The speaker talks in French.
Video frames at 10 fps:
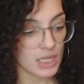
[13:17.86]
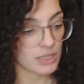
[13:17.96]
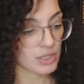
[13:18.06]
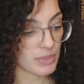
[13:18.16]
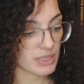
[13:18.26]

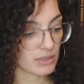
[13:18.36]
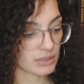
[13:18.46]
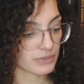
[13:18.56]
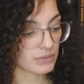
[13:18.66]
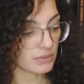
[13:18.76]
Je sais pas si elle en
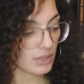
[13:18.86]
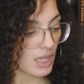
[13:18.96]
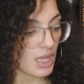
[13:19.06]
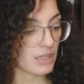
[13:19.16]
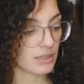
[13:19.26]
a fait d'autres.
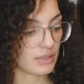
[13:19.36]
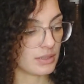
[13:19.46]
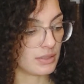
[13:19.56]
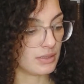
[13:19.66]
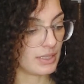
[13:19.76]

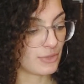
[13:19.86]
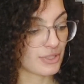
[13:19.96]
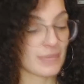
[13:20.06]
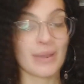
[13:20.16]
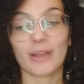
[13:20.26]
Euh, et je
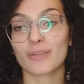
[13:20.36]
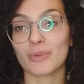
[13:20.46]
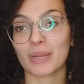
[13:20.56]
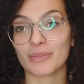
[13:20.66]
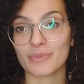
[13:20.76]
sais pas
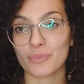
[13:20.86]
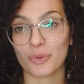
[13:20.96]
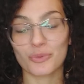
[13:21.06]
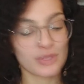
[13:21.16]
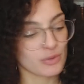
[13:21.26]
comment
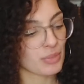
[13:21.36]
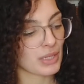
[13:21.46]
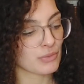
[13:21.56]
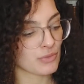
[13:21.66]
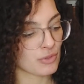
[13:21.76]
prononcer son prénom.